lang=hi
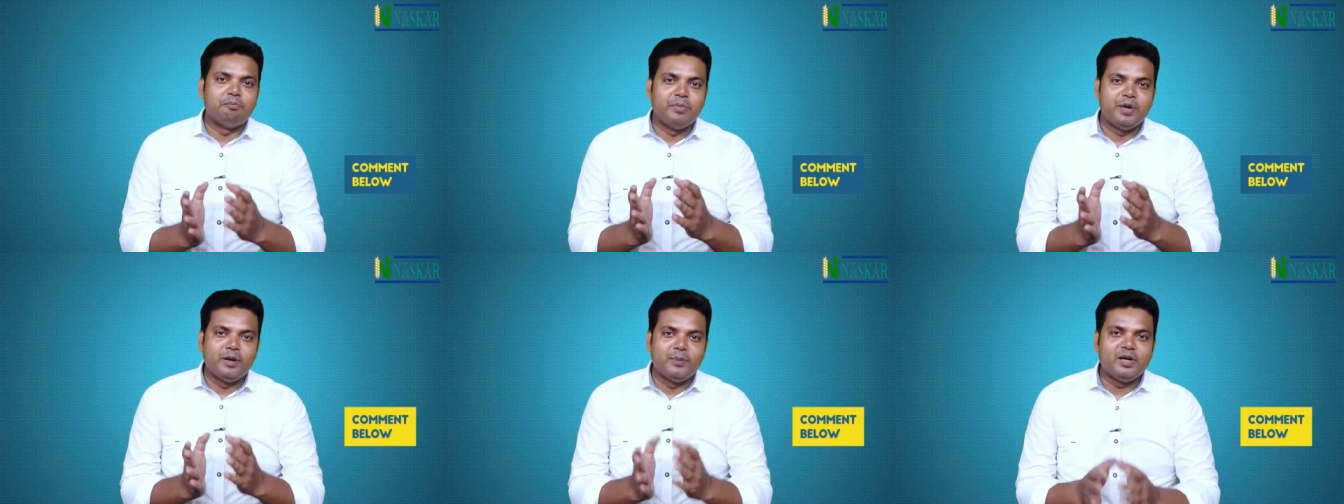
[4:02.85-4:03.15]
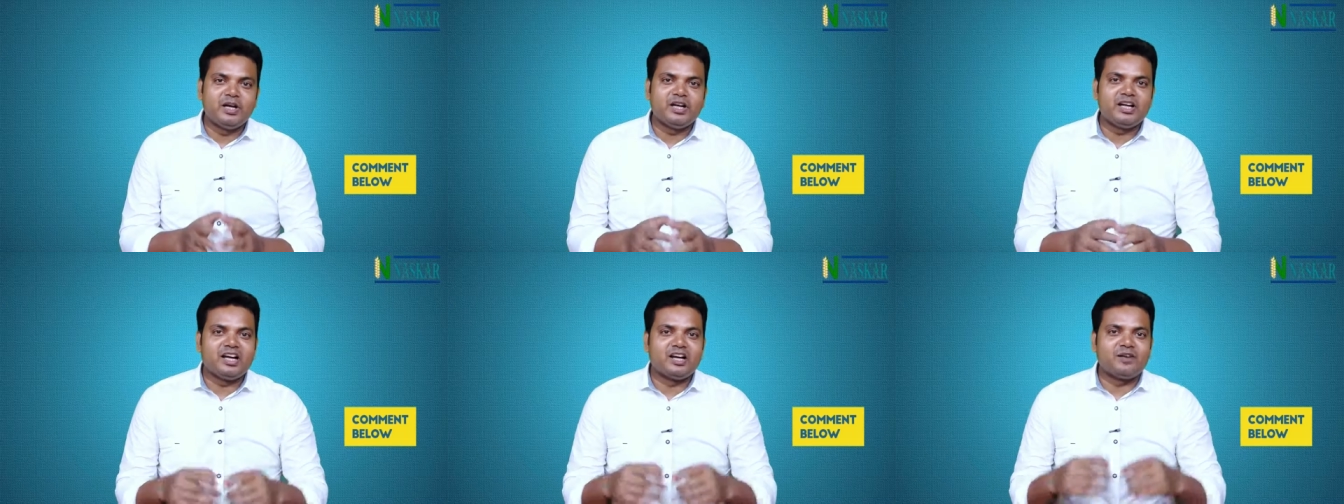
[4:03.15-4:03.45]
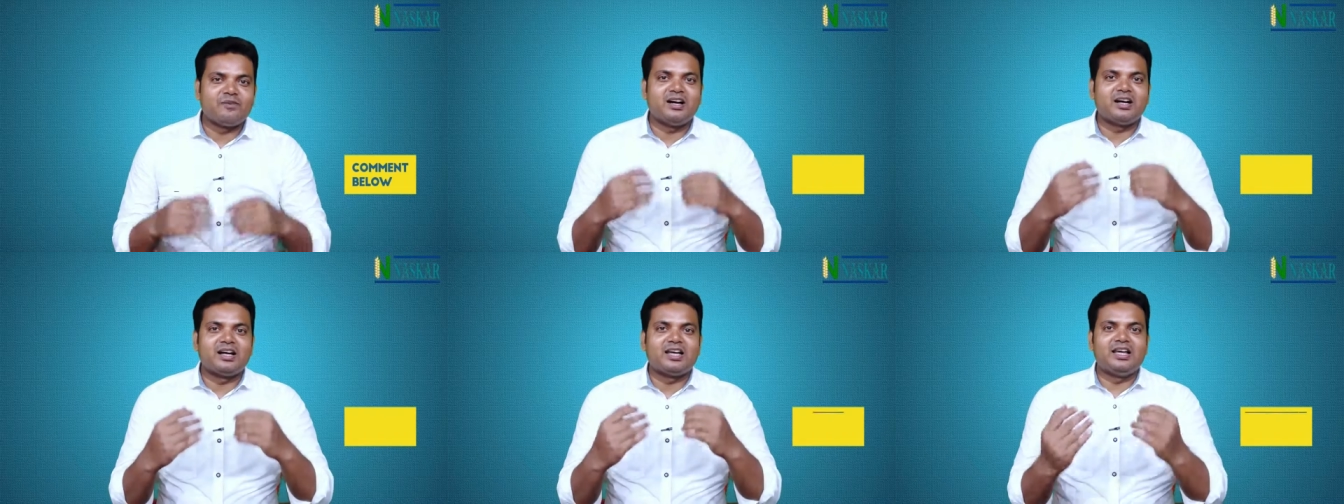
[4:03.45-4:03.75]
पेमेंट
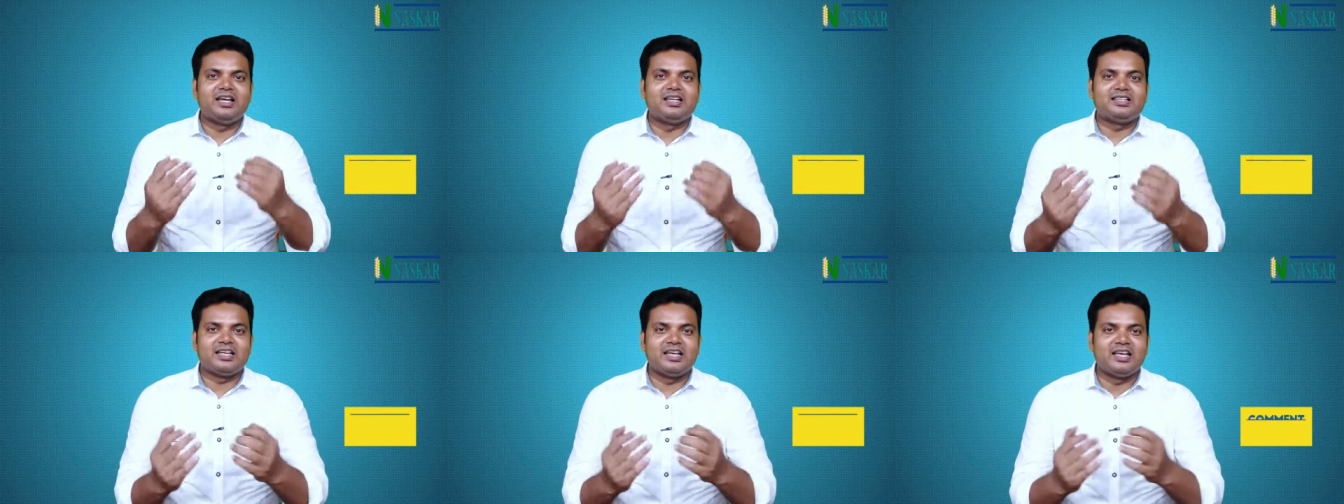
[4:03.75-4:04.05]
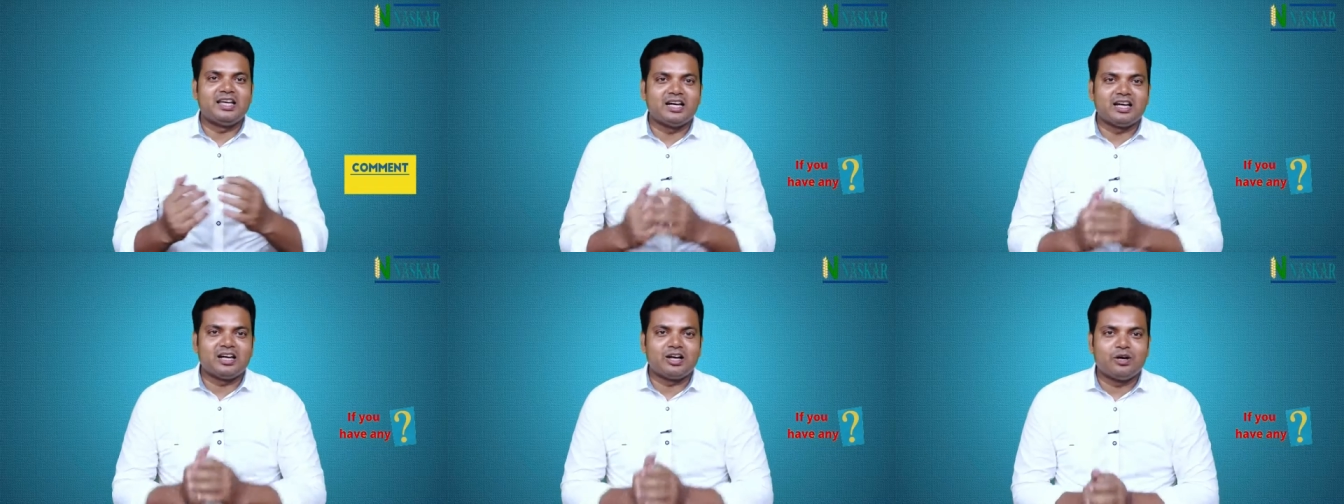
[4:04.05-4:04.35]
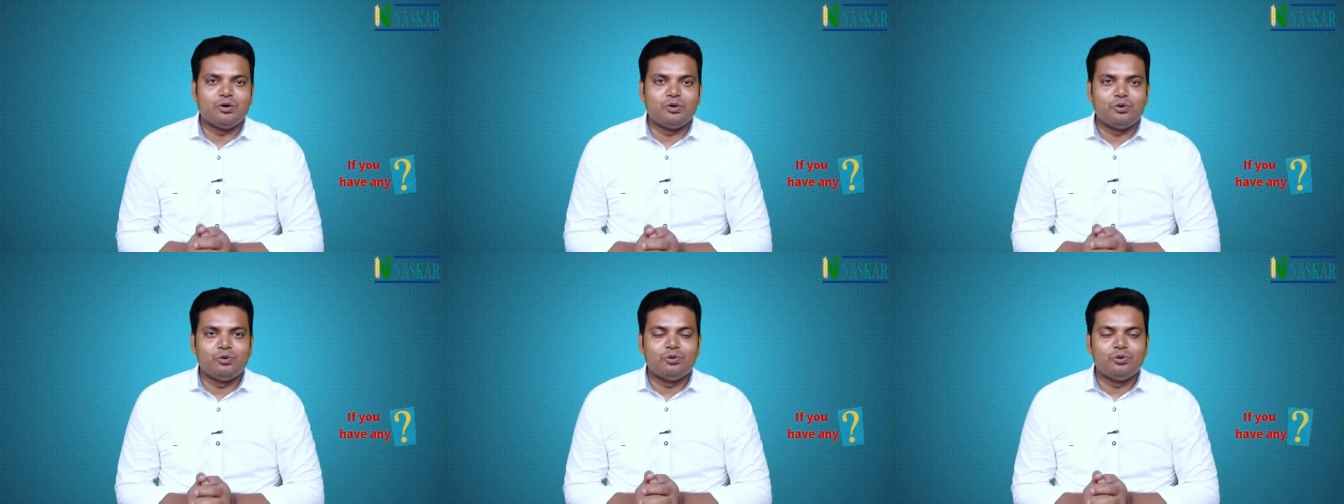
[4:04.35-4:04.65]
करवा के सही कर रहा
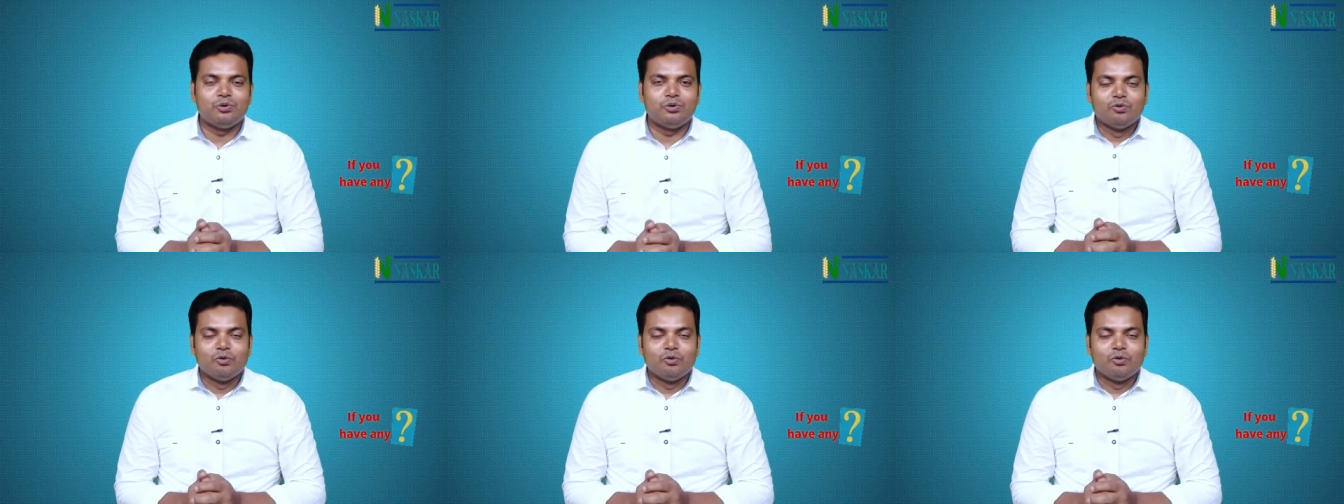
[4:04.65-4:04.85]
हूँ